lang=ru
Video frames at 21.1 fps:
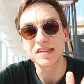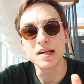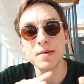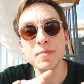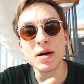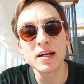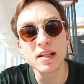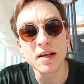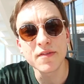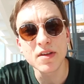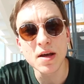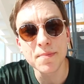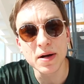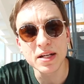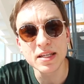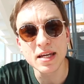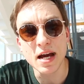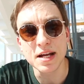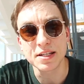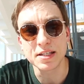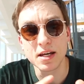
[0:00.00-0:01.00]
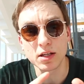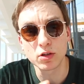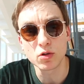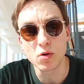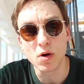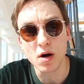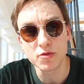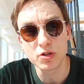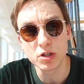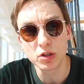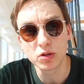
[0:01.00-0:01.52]
Самое главное понять
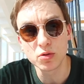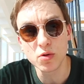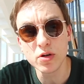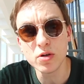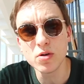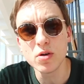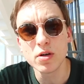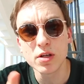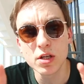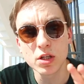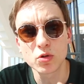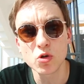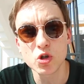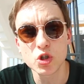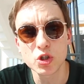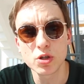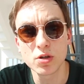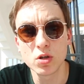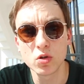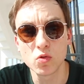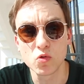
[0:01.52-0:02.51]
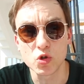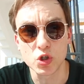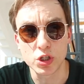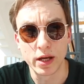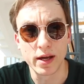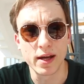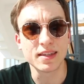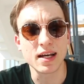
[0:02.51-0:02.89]
эту аудиторию и то, что ей нужно,